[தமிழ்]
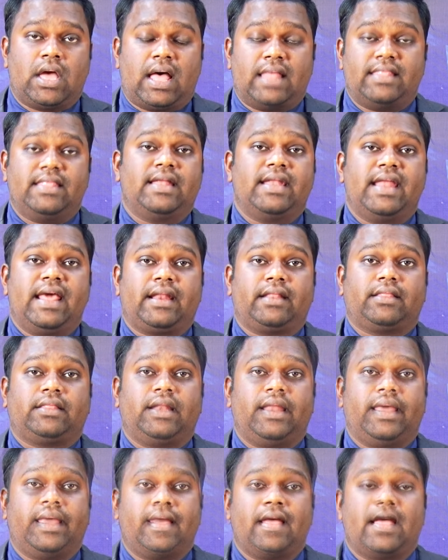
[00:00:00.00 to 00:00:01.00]
அந்த
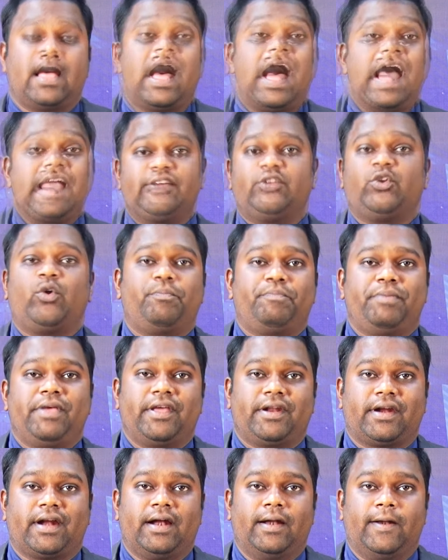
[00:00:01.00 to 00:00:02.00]
நேரத்தில்
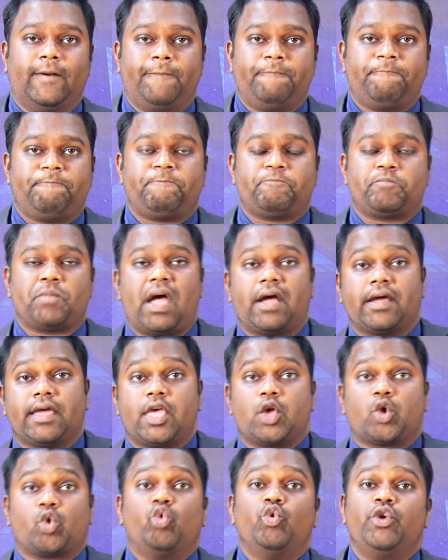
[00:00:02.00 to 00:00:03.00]
ஐரோப்பியர்கள்
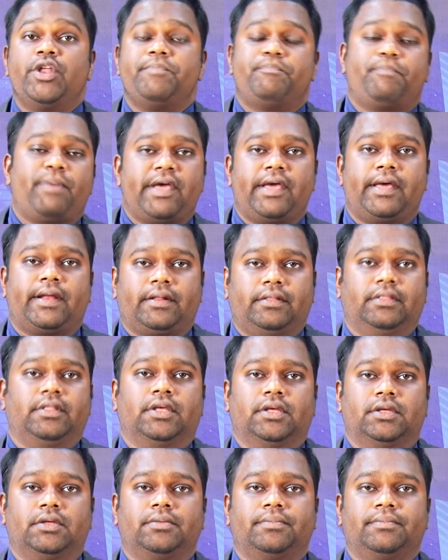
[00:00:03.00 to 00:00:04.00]
அங்கே குடிபெயர்ந்து